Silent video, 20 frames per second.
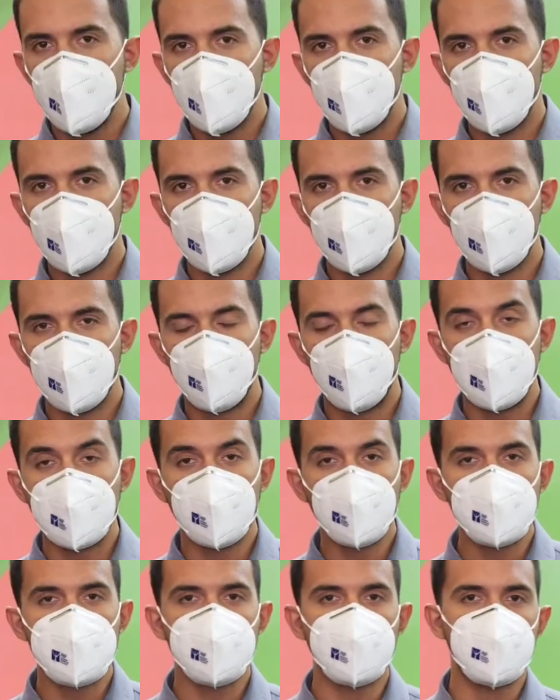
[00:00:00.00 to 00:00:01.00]
O
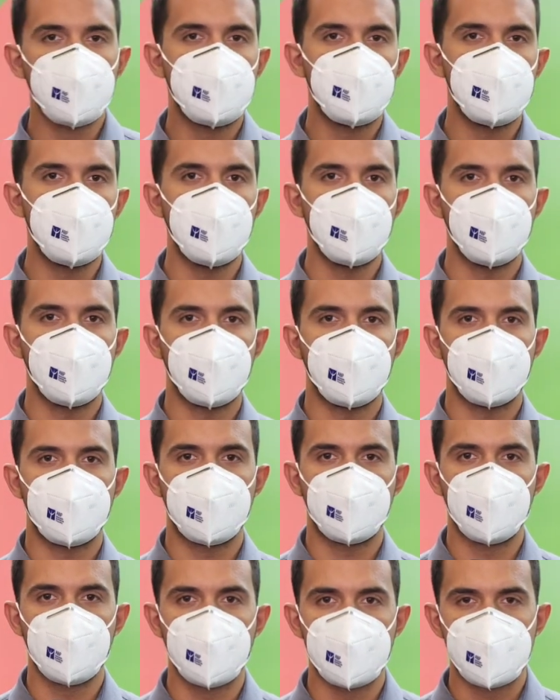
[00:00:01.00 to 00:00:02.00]
penúltimo dia
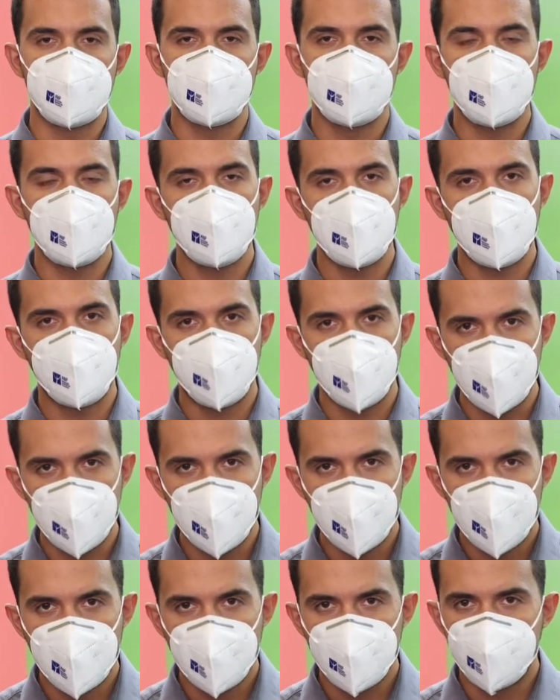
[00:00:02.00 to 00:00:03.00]
do CBP
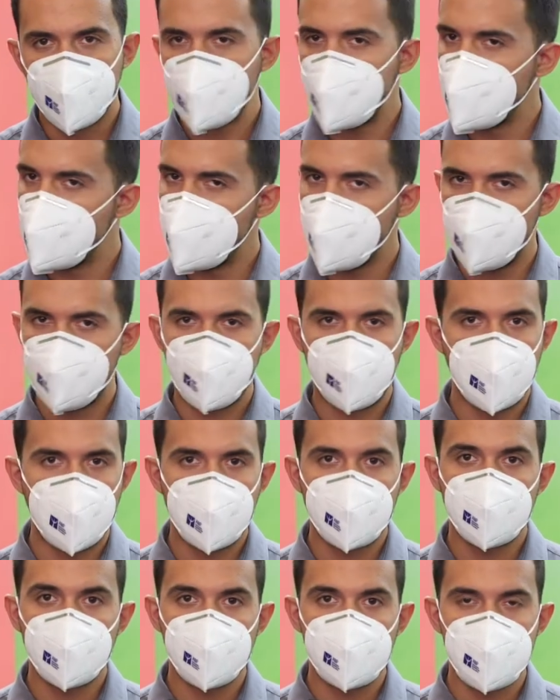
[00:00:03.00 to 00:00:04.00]
foi
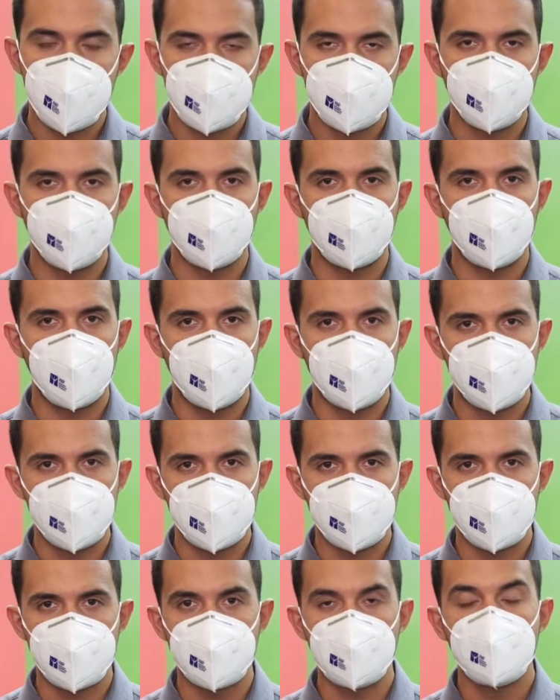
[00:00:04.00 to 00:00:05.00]
repleto de
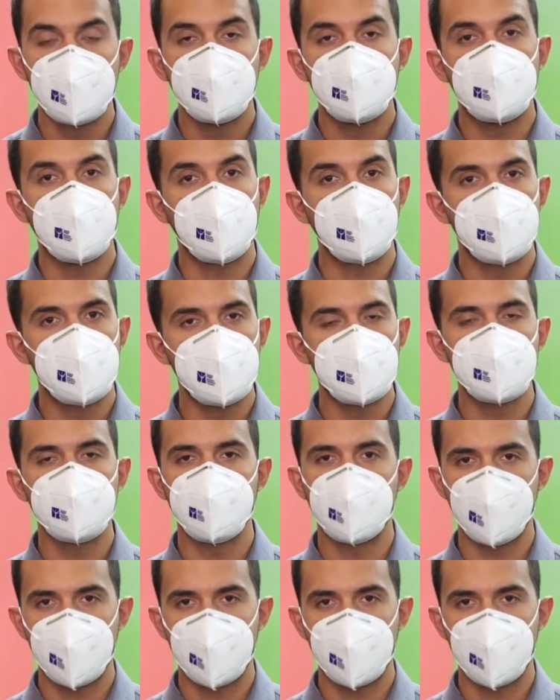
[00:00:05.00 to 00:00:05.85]
atividades de altíssima